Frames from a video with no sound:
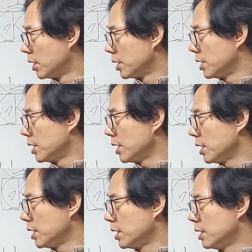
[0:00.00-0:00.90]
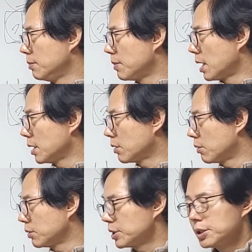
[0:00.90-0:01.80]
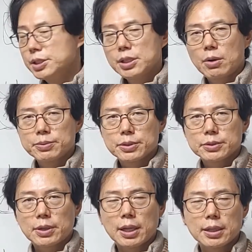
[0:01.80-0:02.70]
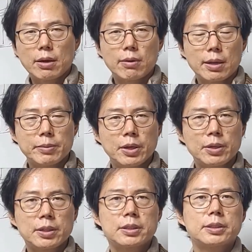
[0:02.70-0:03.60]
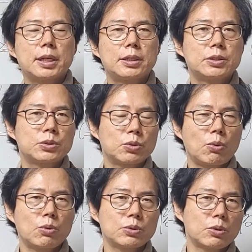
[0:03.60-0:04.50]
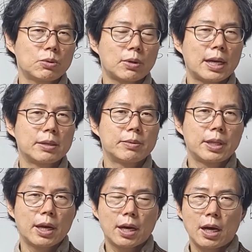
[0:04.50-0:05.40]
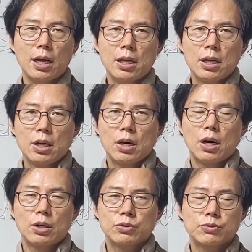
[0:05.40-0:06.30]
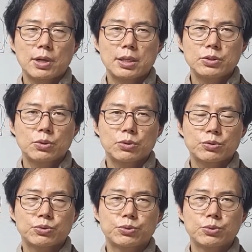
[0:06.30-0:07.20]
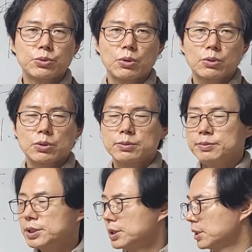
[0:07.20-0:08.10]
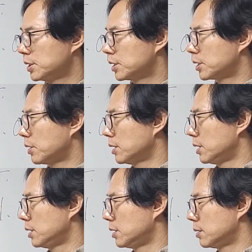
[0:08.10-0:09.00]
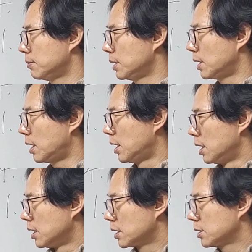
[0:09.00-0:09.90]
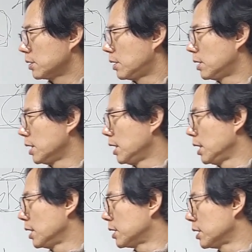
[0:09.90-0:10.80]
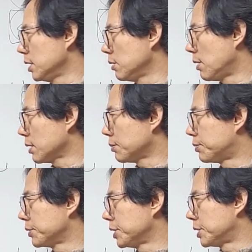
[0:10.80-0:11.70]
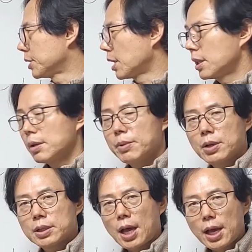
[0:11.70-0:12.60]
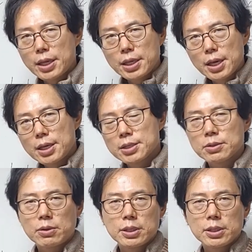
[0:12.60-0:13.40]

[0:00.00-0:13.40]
이인만 있고 신이 없어서 한다고 하면 그때는 이제 소극적으로 아니면 내가 어, 주관적으로 주도적으로 움직이는 그러한 일들입니다. 그래서 이 신이 와서 부딪히게 되면 타이에서